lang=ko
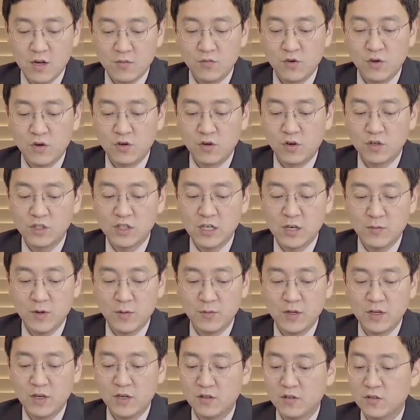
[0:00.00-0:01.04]
물론 러시아
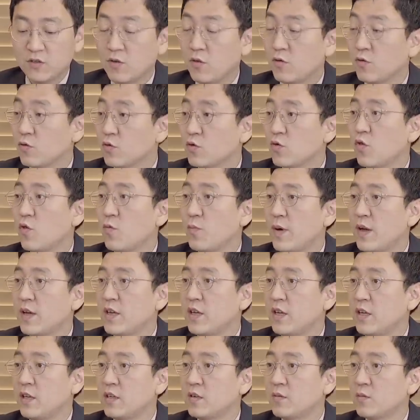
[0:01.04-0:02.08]
법인 같은 경우도
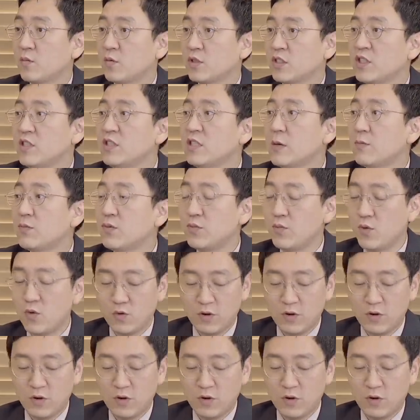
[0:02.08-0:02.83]
초코파이 신제품 음.